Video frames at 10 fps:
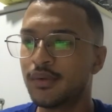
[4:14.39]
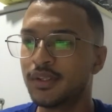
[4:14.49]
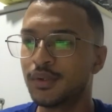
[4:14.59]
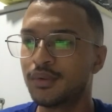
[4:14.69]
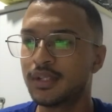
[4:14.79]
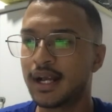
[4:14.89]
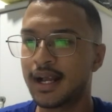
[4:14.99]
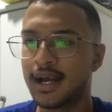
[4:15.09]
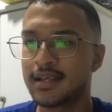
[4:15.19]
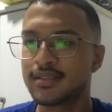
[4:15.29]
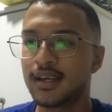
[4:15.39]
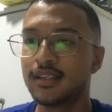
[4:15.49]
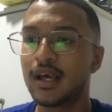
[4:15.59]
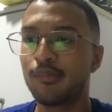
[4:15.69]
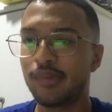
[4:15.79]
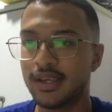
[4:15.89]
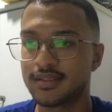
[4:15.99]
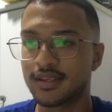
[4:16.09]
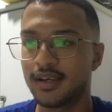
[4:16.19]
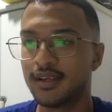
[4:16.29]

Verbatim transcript: em torno da caça e da pesca,